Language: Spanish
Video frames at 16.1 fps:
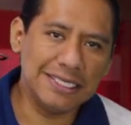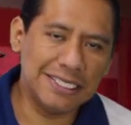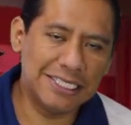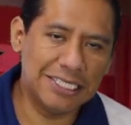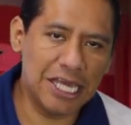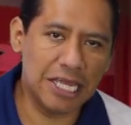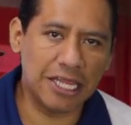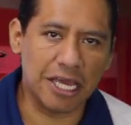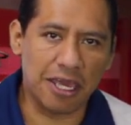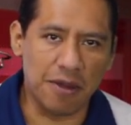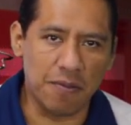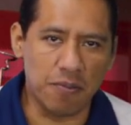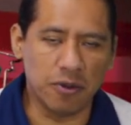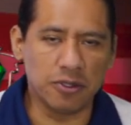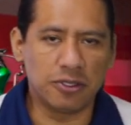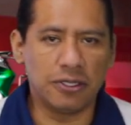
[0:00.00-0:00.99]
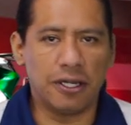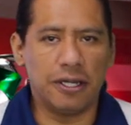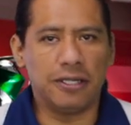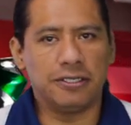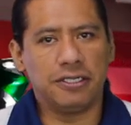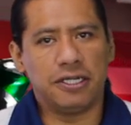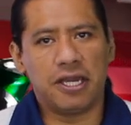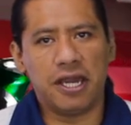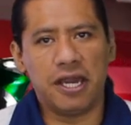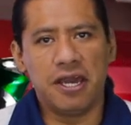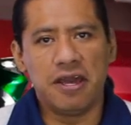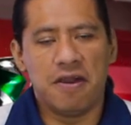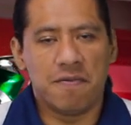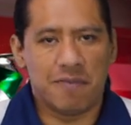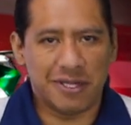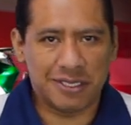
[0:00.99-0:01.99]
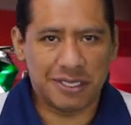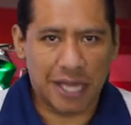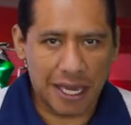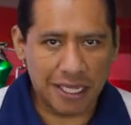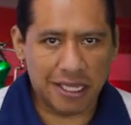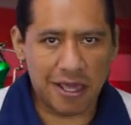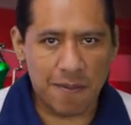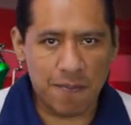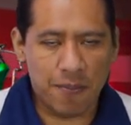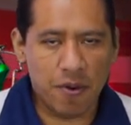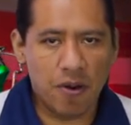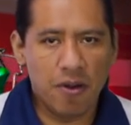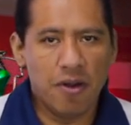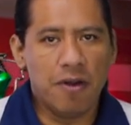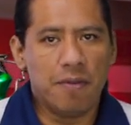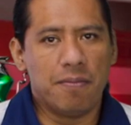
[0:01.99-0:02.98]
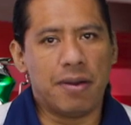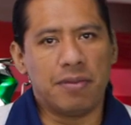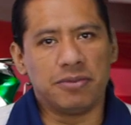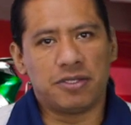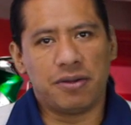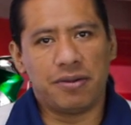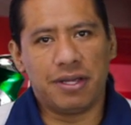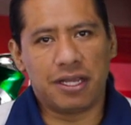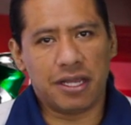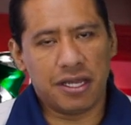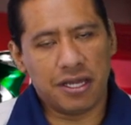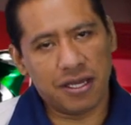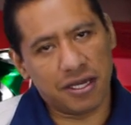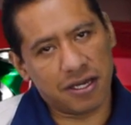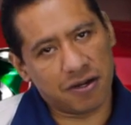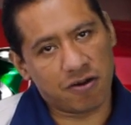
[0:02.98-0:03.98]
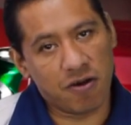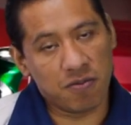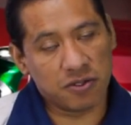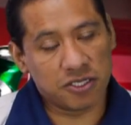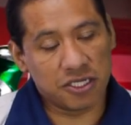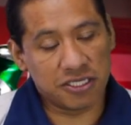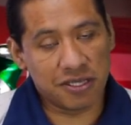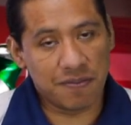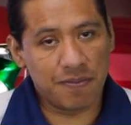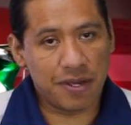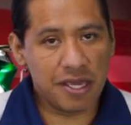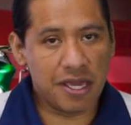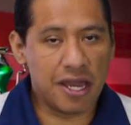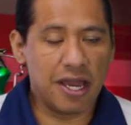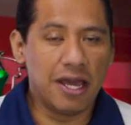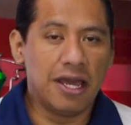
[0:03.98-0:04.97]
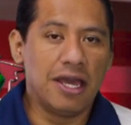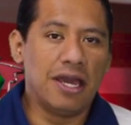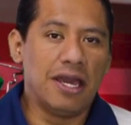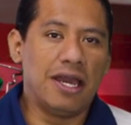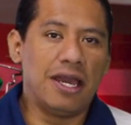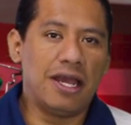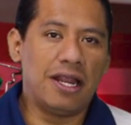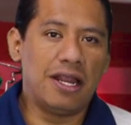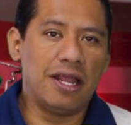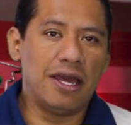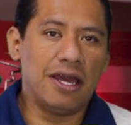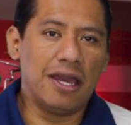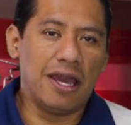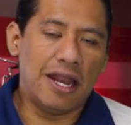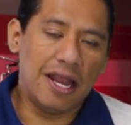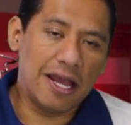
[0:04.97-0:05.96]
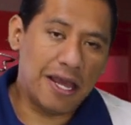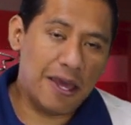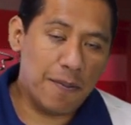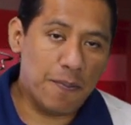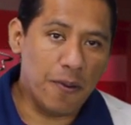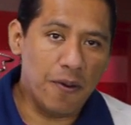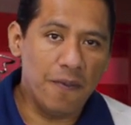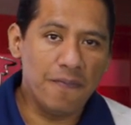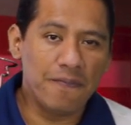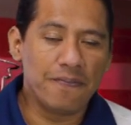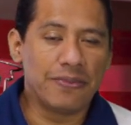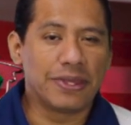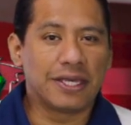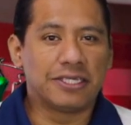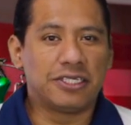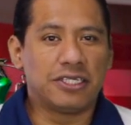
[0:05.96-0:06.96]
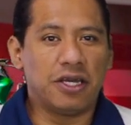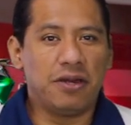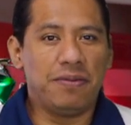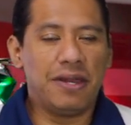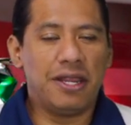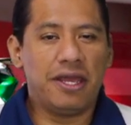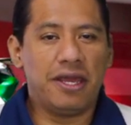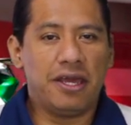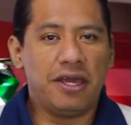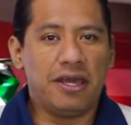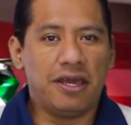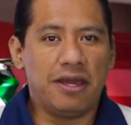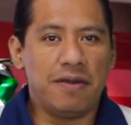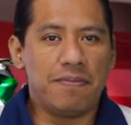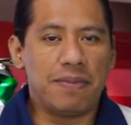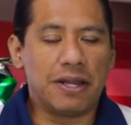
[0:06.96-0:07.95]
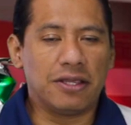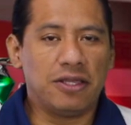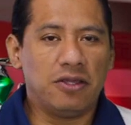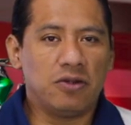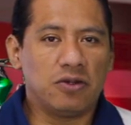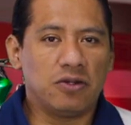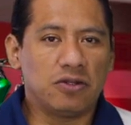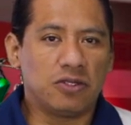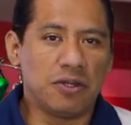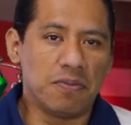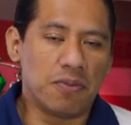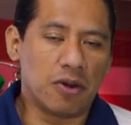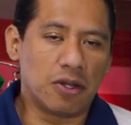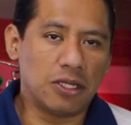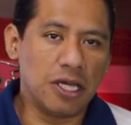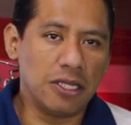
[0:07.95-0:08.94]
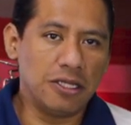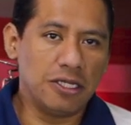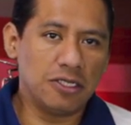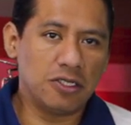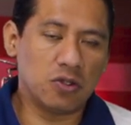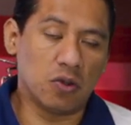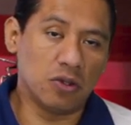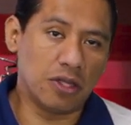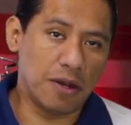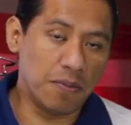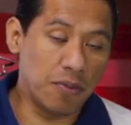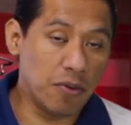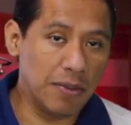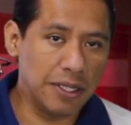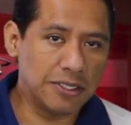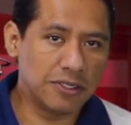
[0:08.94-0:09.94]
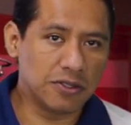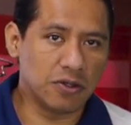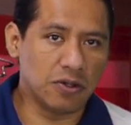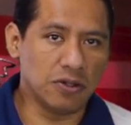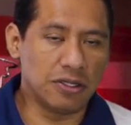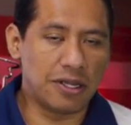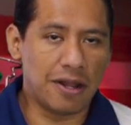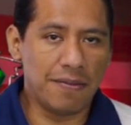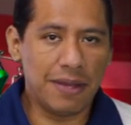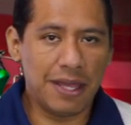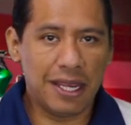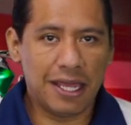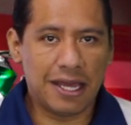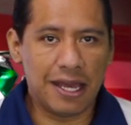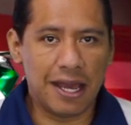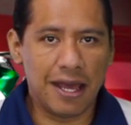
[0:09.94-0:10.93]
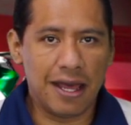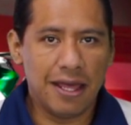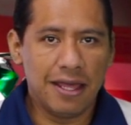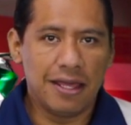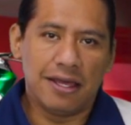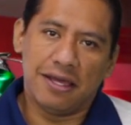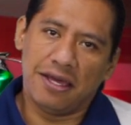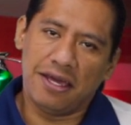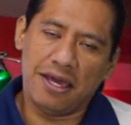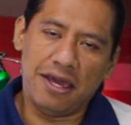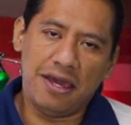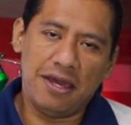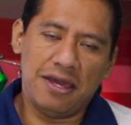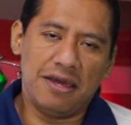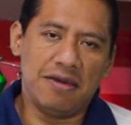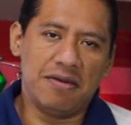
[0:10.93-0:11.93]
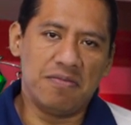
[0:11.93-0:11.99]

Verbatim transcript: 7 equipos. Así que pues hay tiempo, vamos a ver eh, cómo se desempeña el, el equipo. Se vienen partidos importantes contra Pumas, contra América y